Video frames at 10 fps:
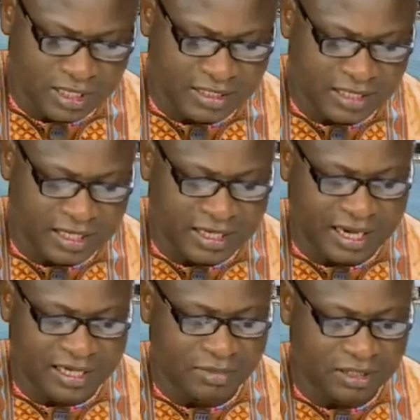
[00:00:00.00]
les denrées
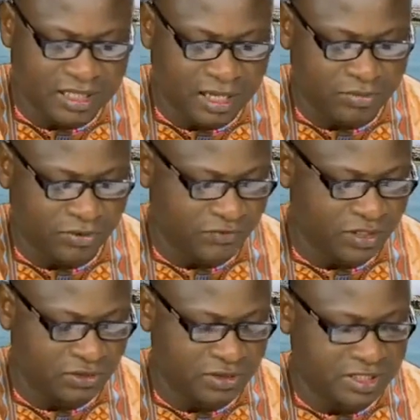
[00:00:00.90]
alimentaires en
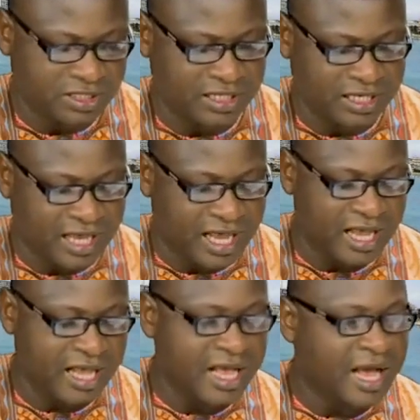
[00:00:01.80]
provenance du
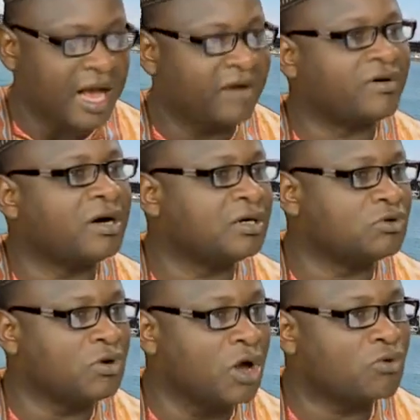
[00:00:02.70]
Nigeria avant
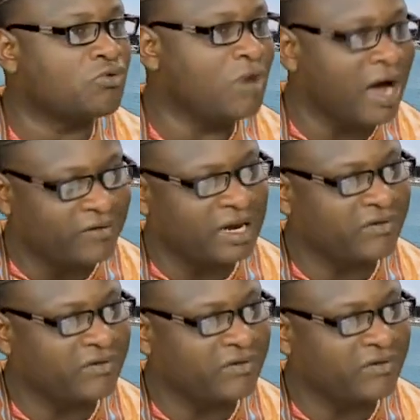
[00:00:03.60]
le, leur coût avant la